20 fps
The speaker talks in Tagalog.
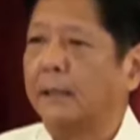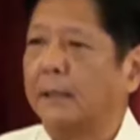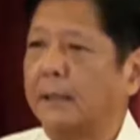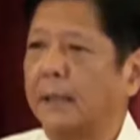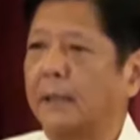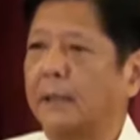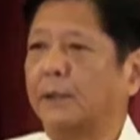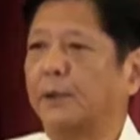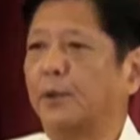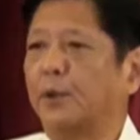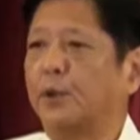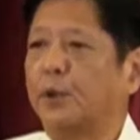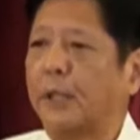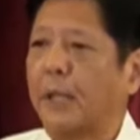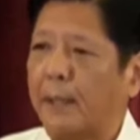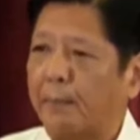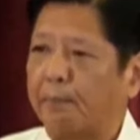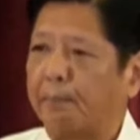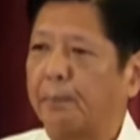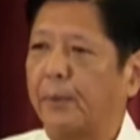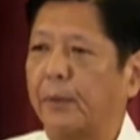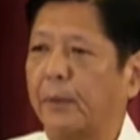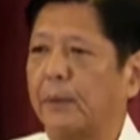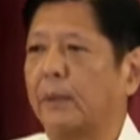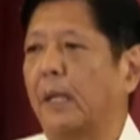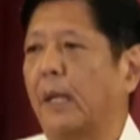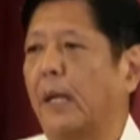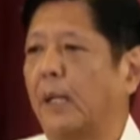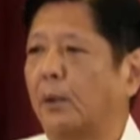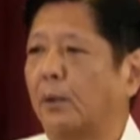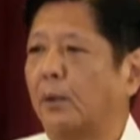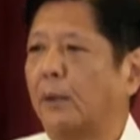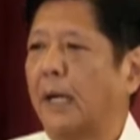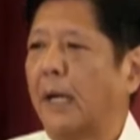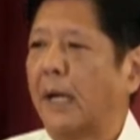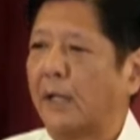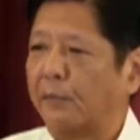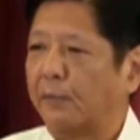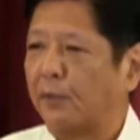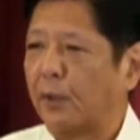intend to champion our
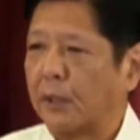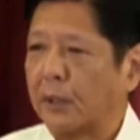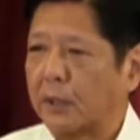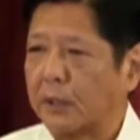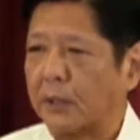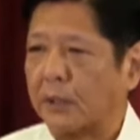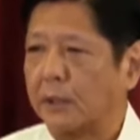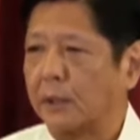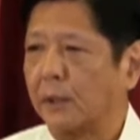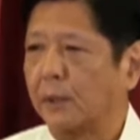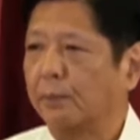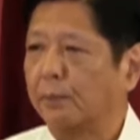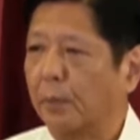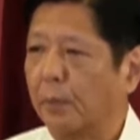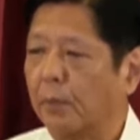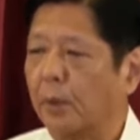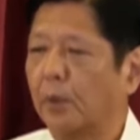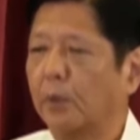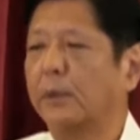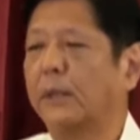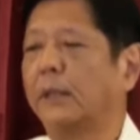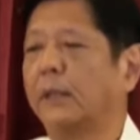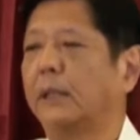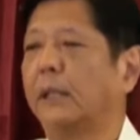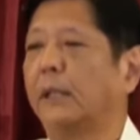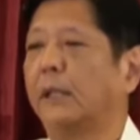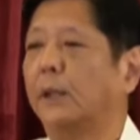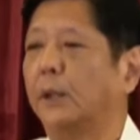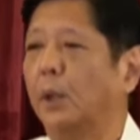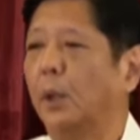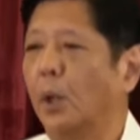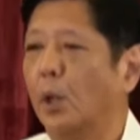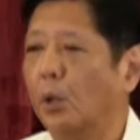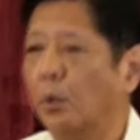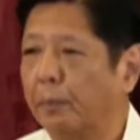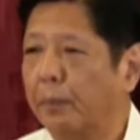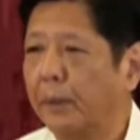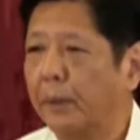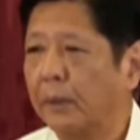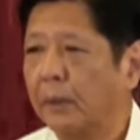advocacies in promoting an
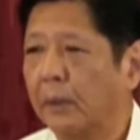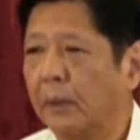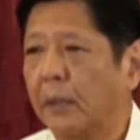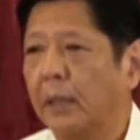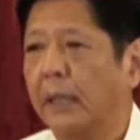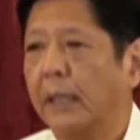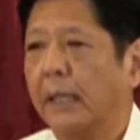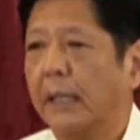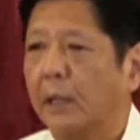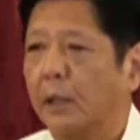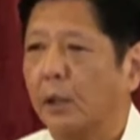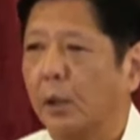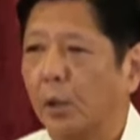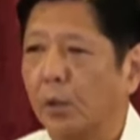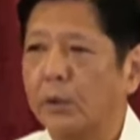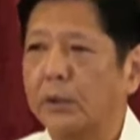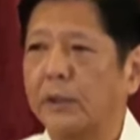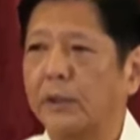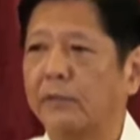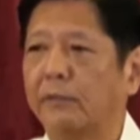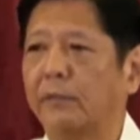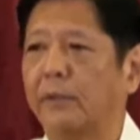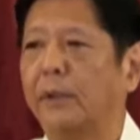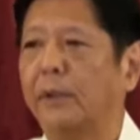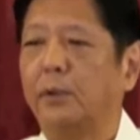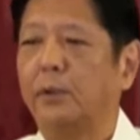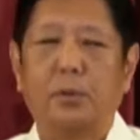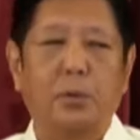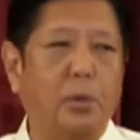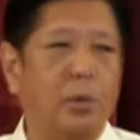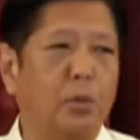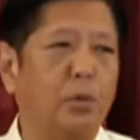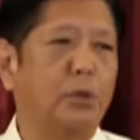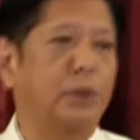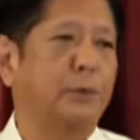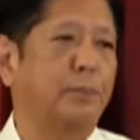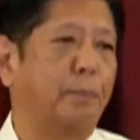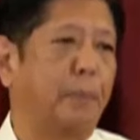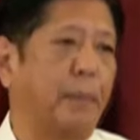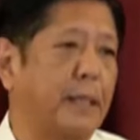open, inclusive, and
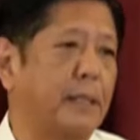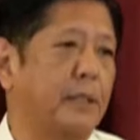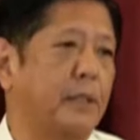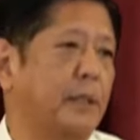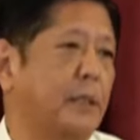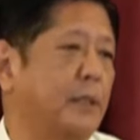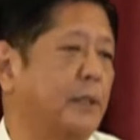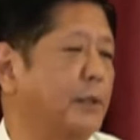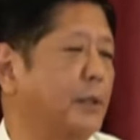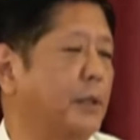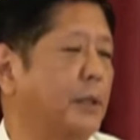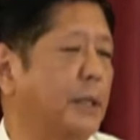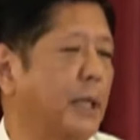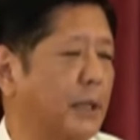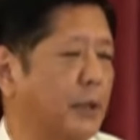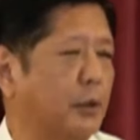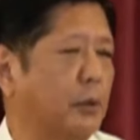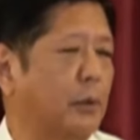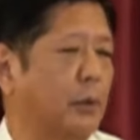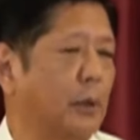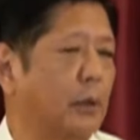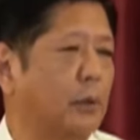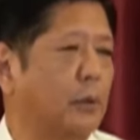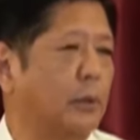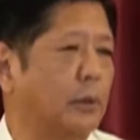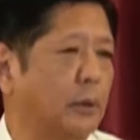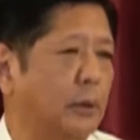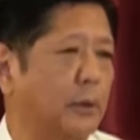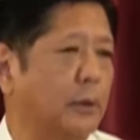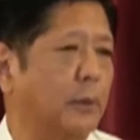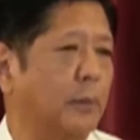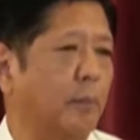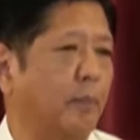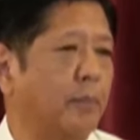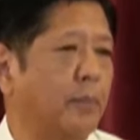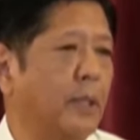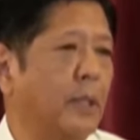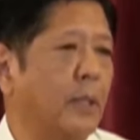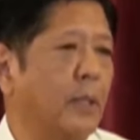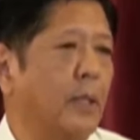rules-based international order
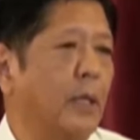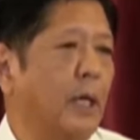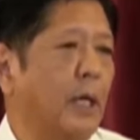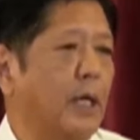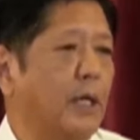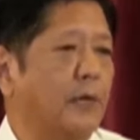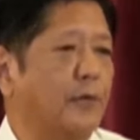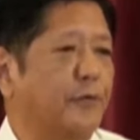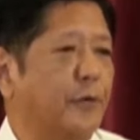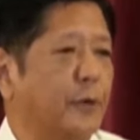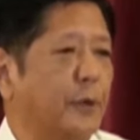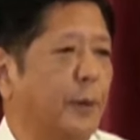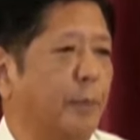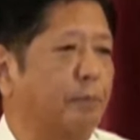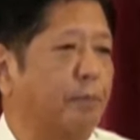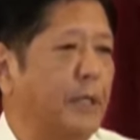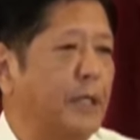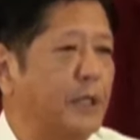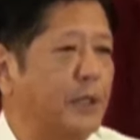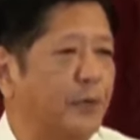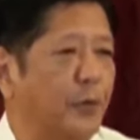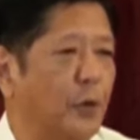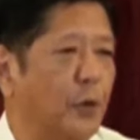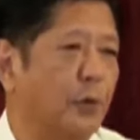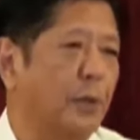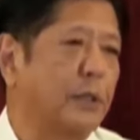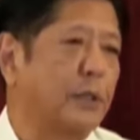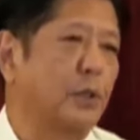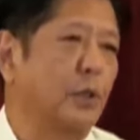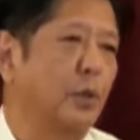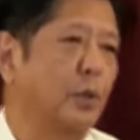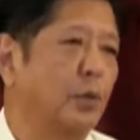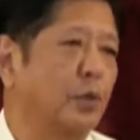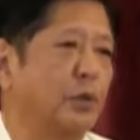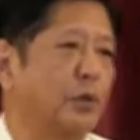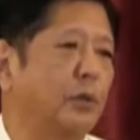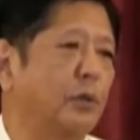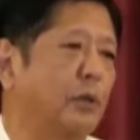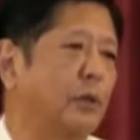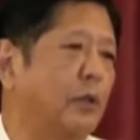and for the peaceful
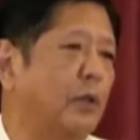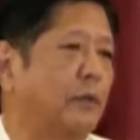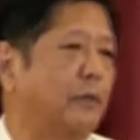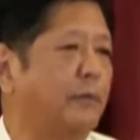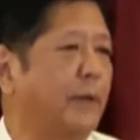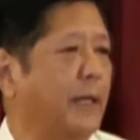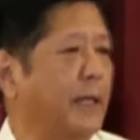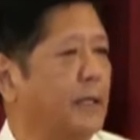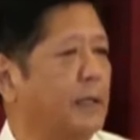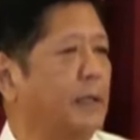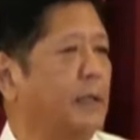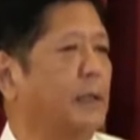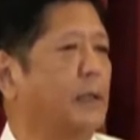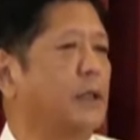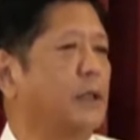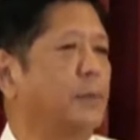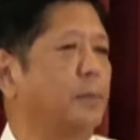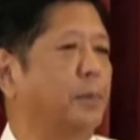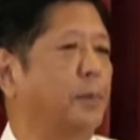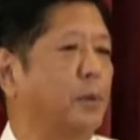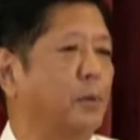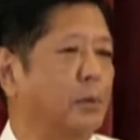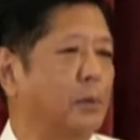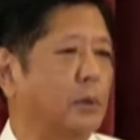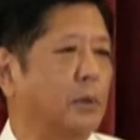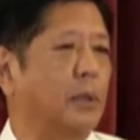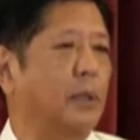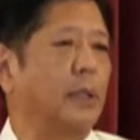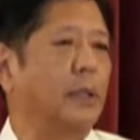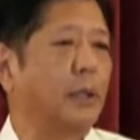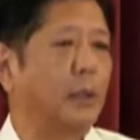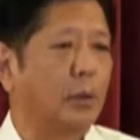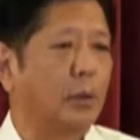resolution of any disputes in